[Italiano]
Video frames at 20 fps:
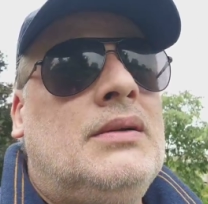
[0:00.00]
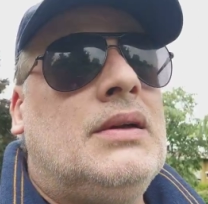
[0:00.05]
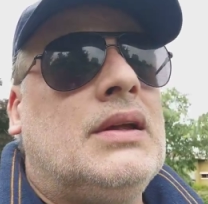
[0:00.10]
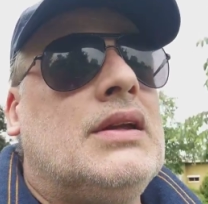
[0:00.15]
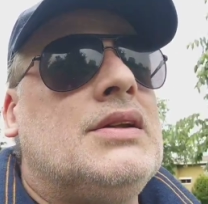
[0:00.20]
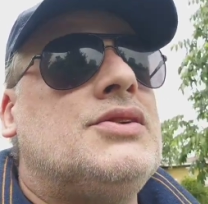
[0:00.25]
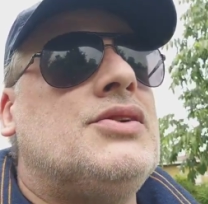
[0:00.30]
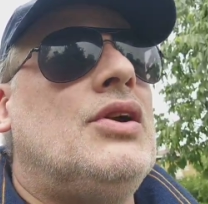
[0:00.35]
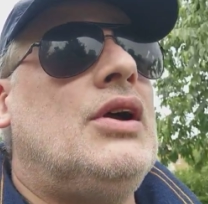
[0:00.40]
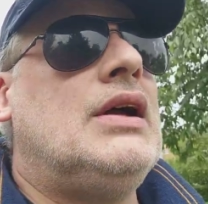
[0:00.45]

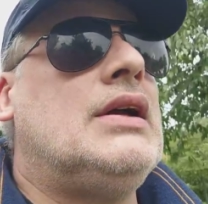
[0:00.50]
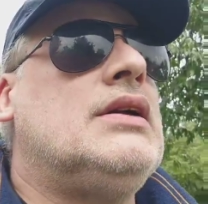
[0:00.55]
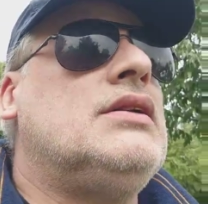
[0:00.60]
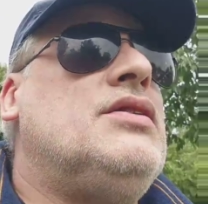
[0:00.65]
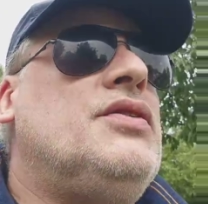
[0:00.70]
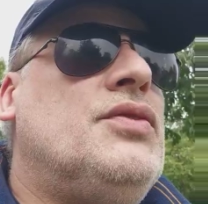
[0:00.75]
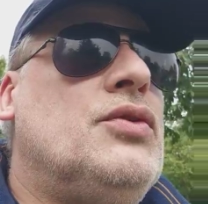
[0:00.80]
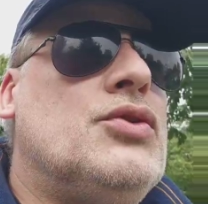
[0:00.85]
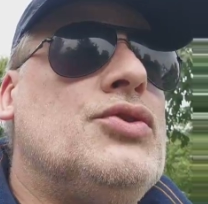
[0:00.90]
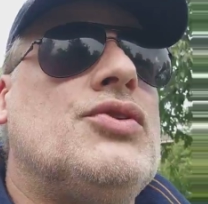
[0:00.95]
che sono anche
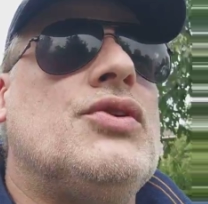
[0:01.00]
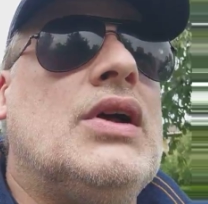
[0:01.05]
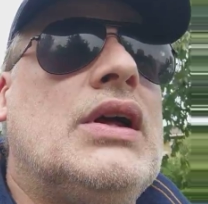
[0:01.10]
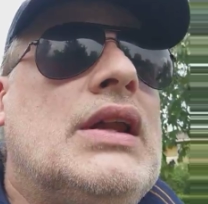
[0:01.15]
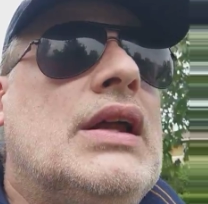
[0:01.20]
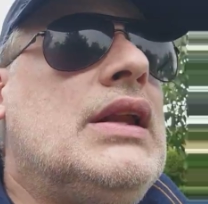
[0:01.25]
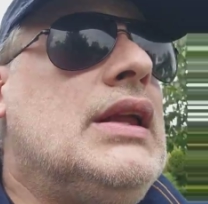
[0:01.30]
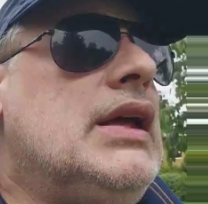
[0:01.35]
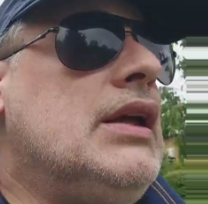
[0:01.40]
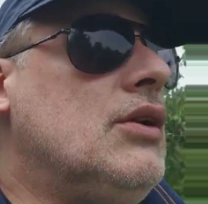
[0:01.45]
tifoso
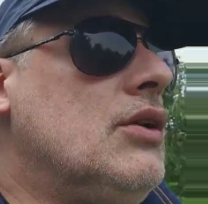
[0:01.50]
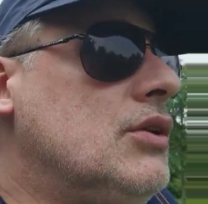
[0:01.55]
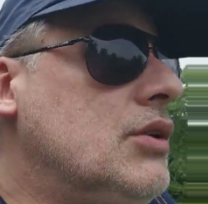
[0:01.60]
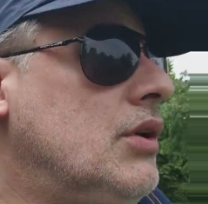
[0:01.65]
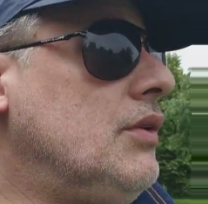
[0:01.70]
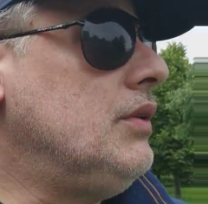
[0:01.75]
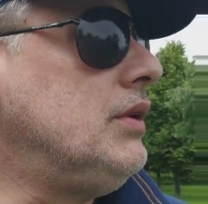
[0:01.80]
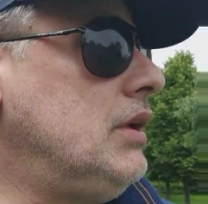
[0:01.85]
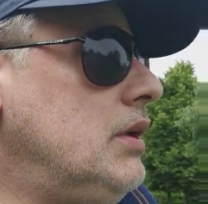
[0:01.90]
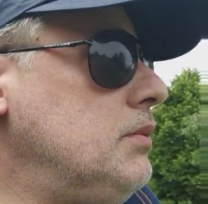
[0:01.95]
canarino,
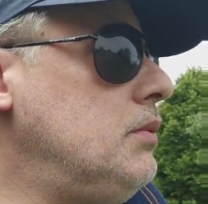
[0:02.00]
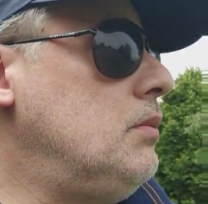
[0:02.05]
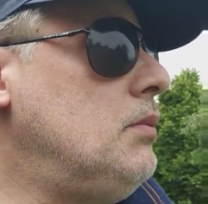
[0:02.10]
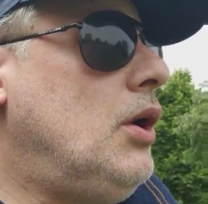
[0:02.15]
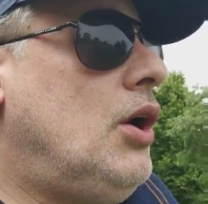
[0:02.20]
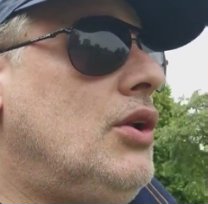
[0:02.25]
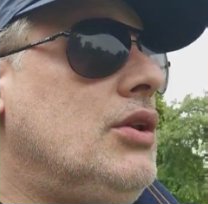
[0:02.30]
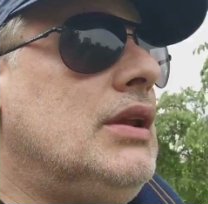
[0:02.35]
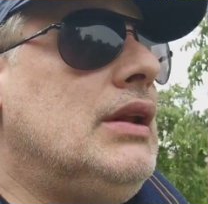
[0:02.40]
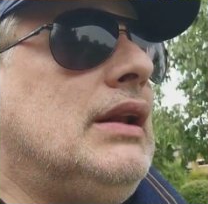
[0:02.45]
andrò a vedere il mio
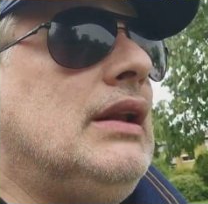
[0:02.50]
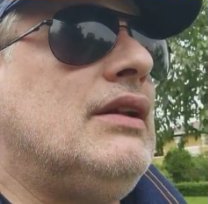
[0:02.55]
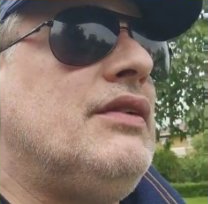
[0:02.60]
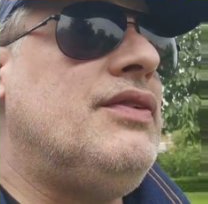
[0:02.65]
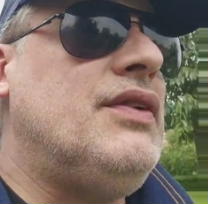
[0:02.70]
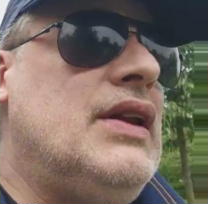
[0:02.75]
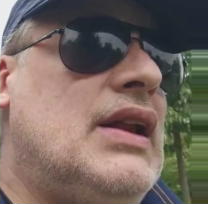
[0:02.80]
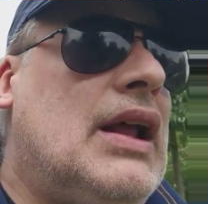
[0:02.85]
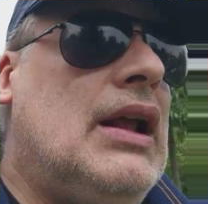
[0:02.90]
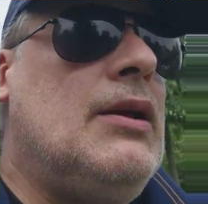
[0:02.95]
Modena nella
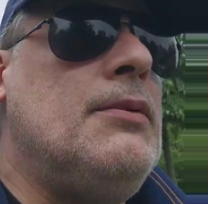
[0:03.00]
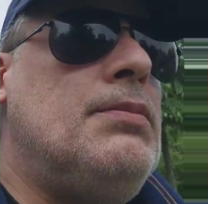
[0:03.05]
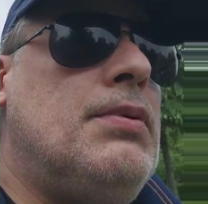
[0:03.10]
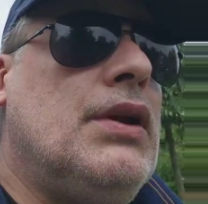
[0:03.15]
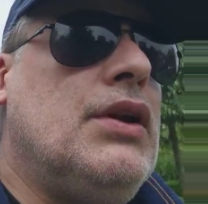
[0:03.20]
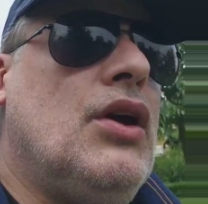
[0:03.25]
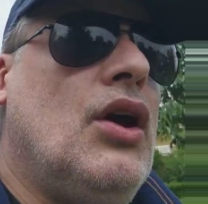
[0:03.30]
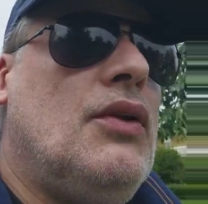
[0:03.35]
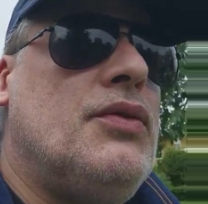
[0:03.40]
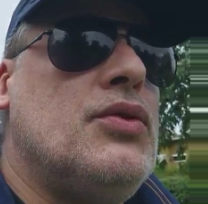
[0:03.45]
finale
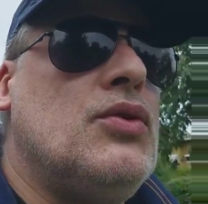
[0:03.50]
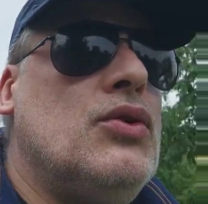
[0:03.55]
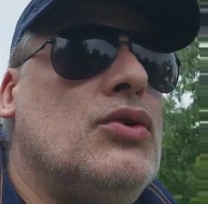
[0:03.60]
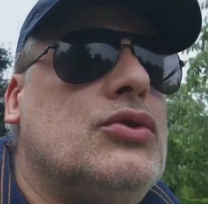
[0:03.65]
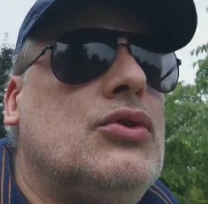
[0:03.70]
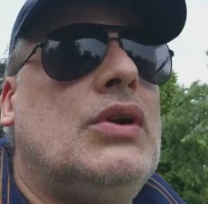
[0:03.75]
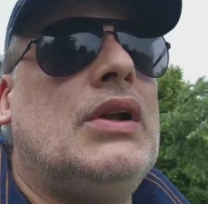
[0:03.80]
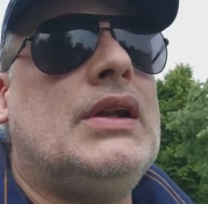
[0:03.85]
playoff contro